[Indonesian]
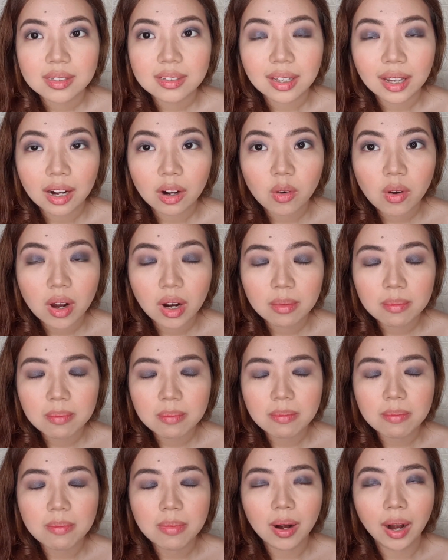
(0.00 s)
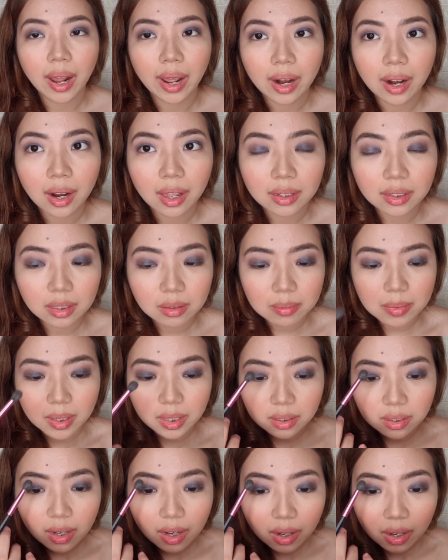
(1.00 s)
sekarang aku akan blend lagi
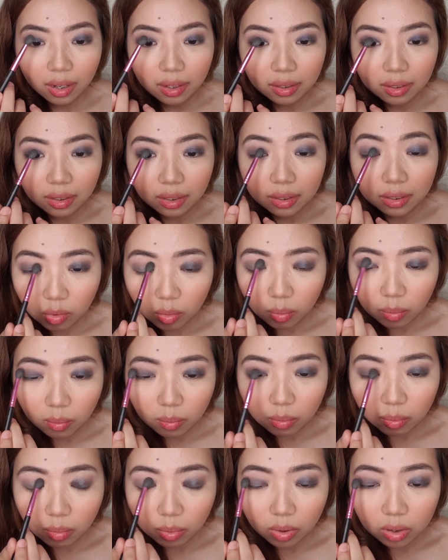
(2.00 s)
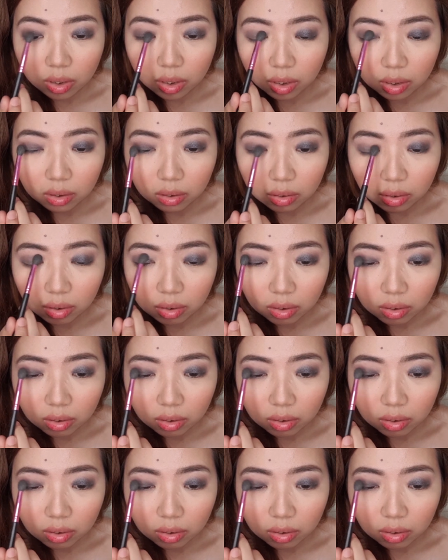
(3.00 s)
biar nggak kayak empuk gitu